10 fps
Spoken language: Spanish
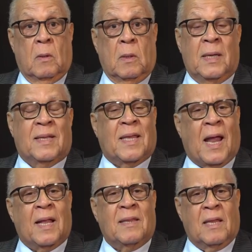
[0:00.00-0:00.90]
y
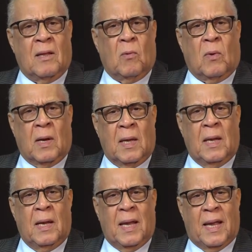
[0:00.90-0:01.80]
trate de
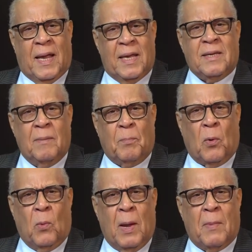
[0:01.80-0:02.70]
corregir ese
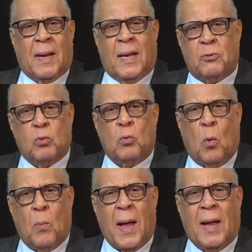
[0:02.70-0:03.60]
problema que es uno
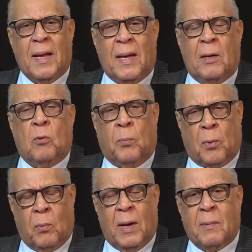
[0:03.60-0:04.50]
más en los
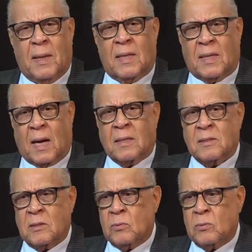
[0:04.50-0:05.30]
problemas del tránsito.